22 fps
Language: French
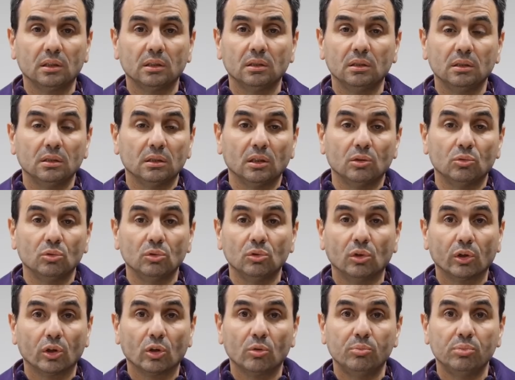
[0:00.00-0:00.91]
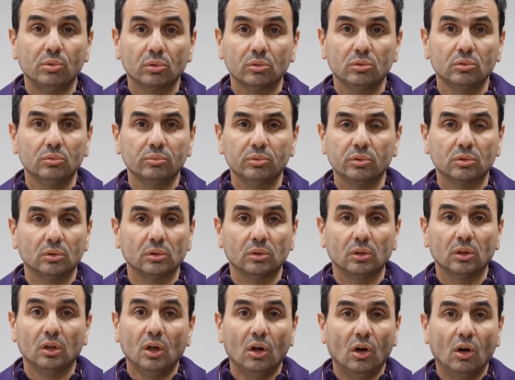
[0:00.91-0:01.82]
qui, est une horreur pour nous,
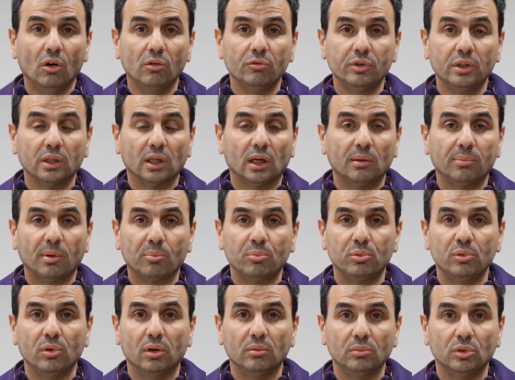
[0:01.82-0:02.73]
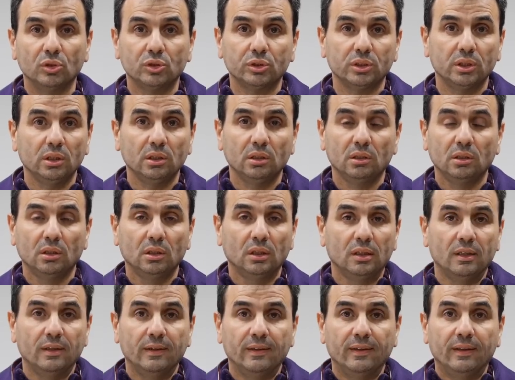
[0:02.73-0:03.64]
puisqu'on finira par plus embaucher.
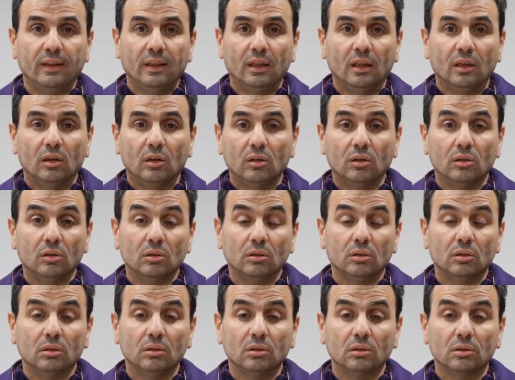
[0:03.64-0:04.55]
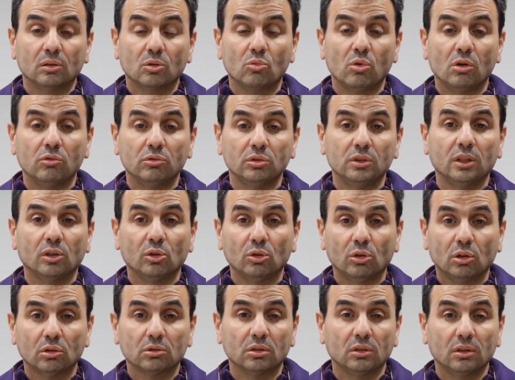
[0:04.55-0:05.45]
Euh, quoi vous dire
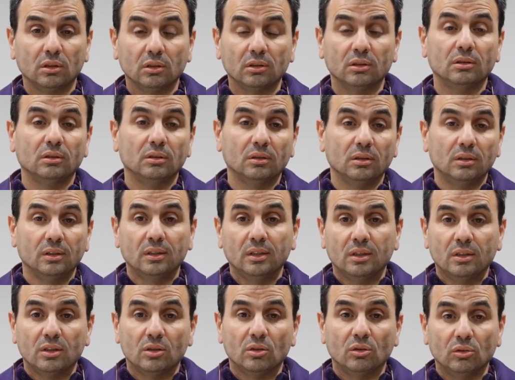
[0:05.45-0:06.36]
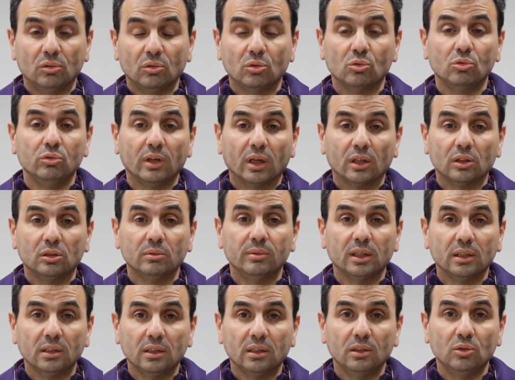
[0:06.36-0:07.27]
d'autre euh, Le
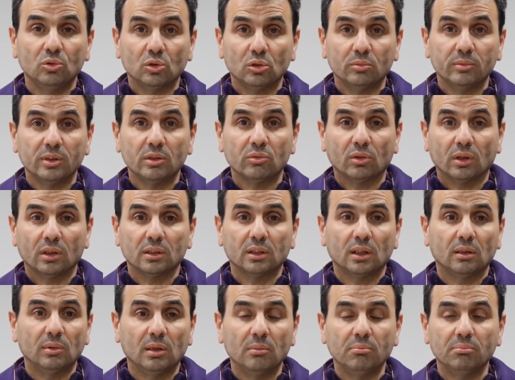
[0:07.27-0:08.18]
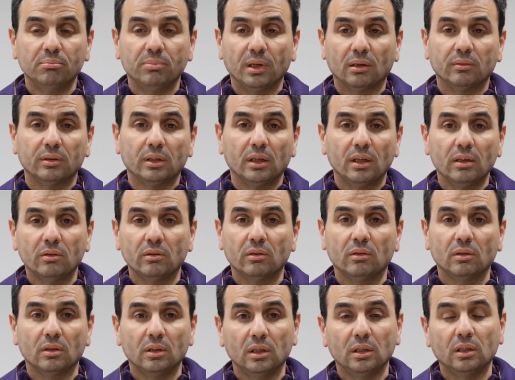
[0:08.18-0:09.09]
gouvernement qui nous remet sur la table en
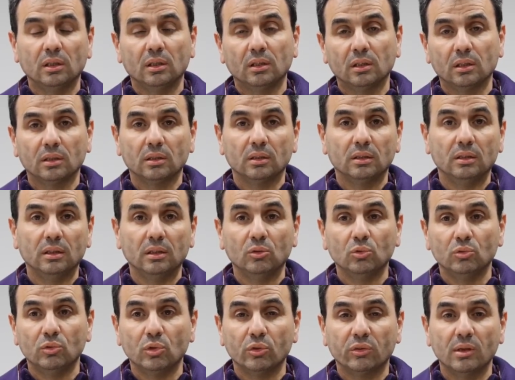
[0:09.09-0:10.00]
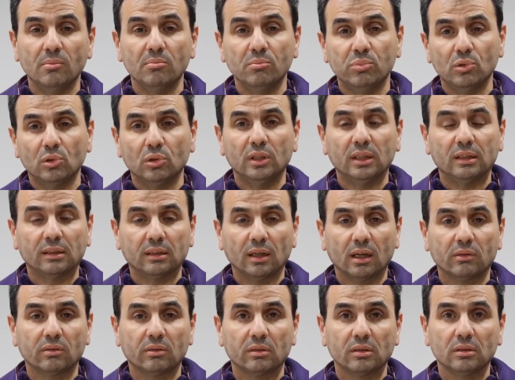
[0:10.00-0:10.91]
permanence des, nouveaux impôts, des
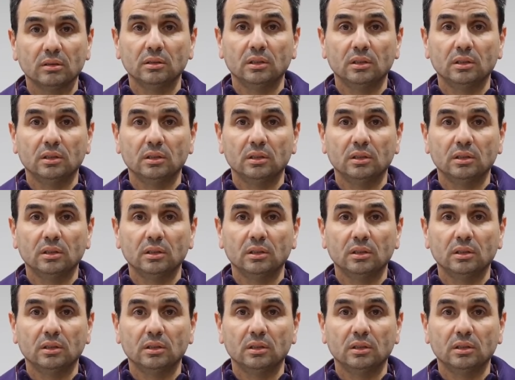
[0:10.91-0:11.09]
taxes.